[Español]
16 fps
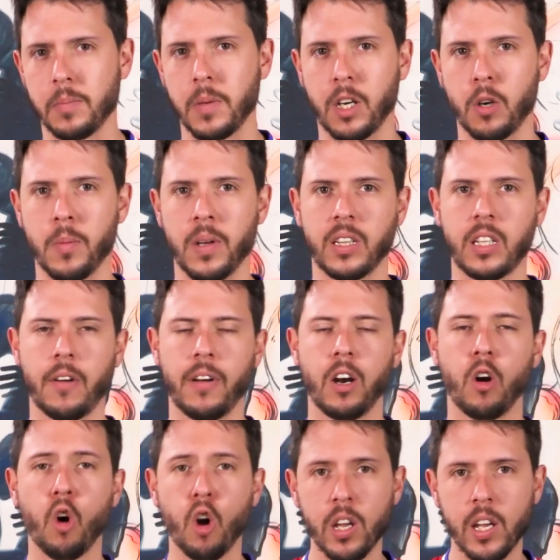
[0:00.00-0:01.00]
y me comentaban,
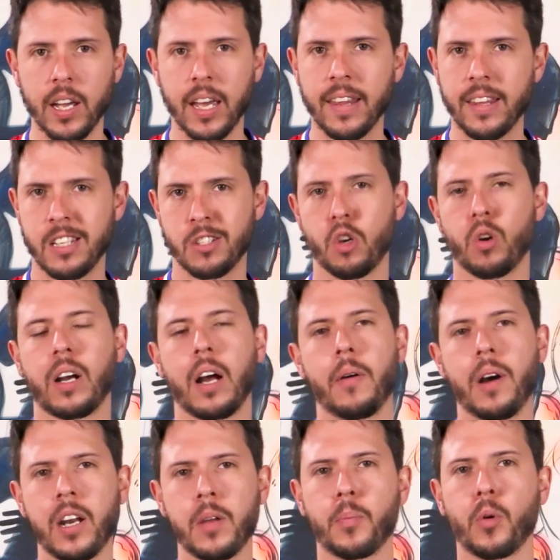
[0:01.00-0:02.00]
oye, Edinson
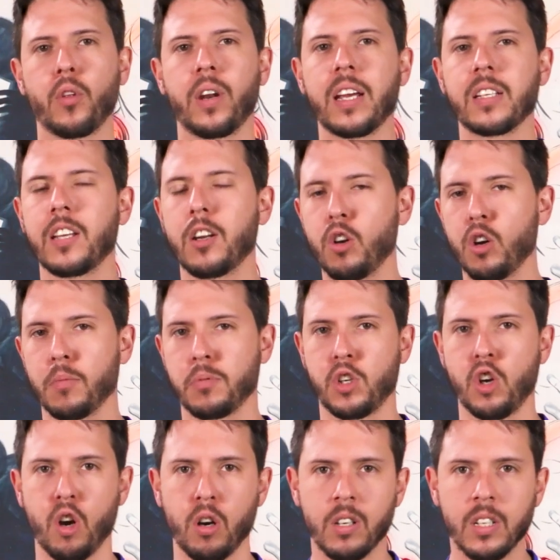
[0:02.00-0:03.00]
Cavani podría ser una
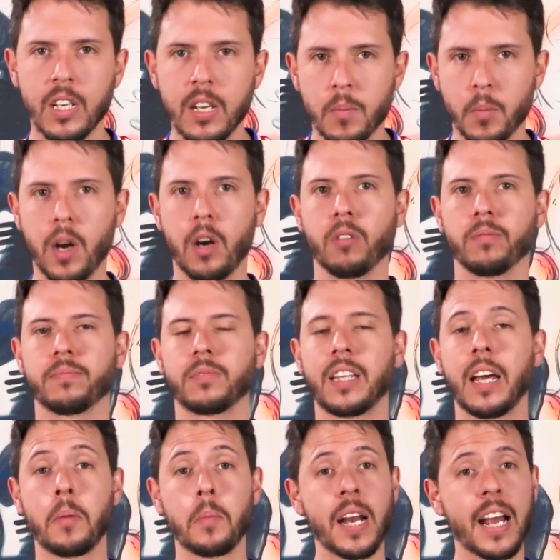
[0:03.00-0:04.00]
opción. Bueno,
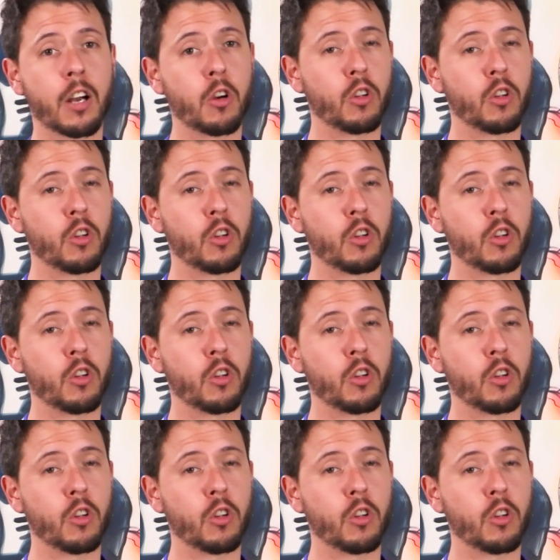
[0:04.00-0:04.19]
termina